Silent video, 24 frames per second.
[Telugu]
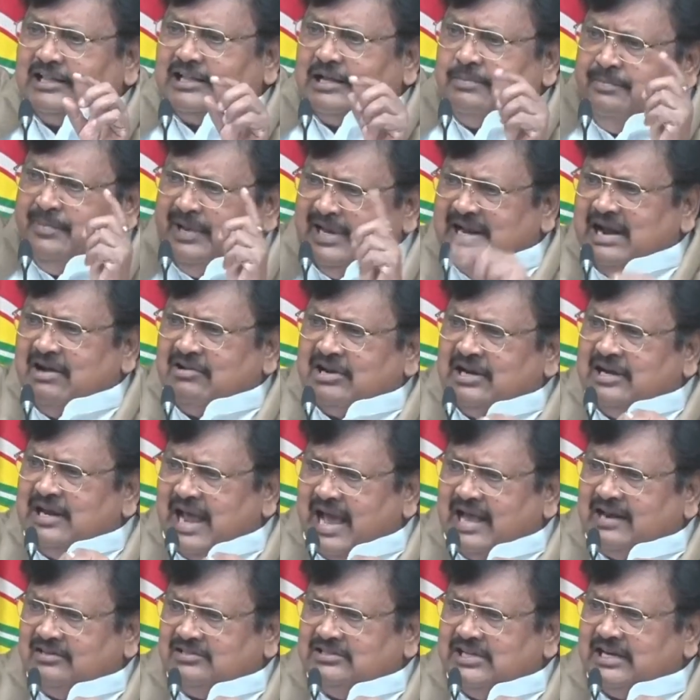లేకపోతే మీరేమైనా
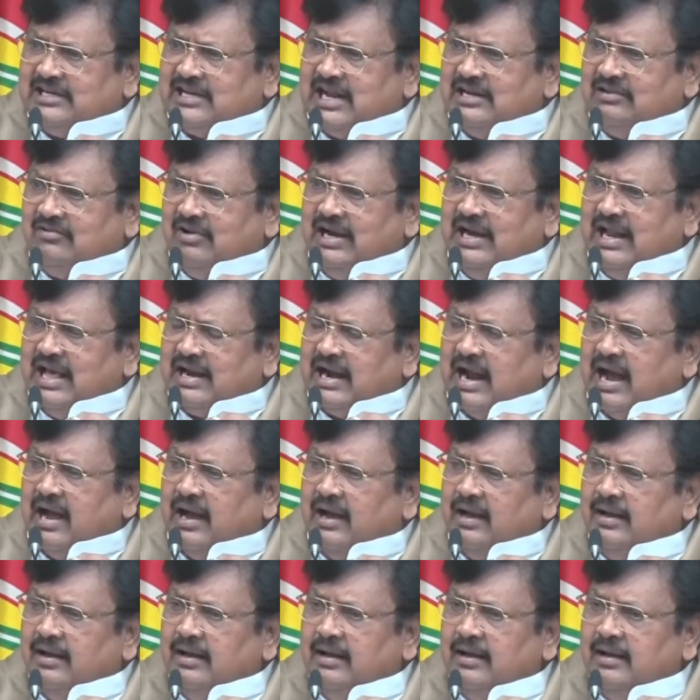నేరం చేయడానికి వెళ్ళారా